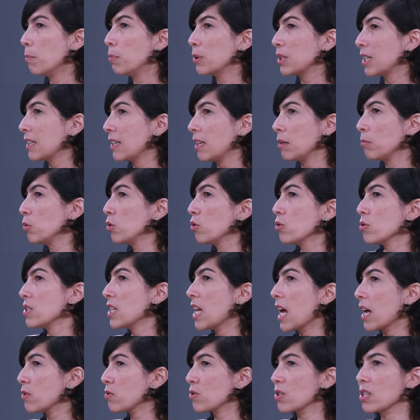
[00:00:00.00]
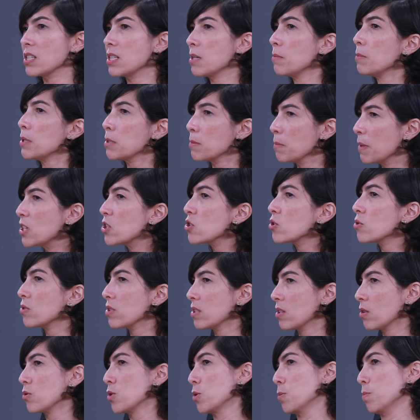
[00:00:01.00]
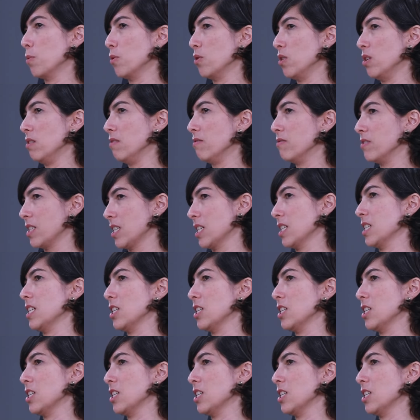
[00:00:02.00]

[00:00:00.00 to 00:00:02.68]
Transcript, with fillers: porque tem muitos dados que simplesmente não estão disponíveis.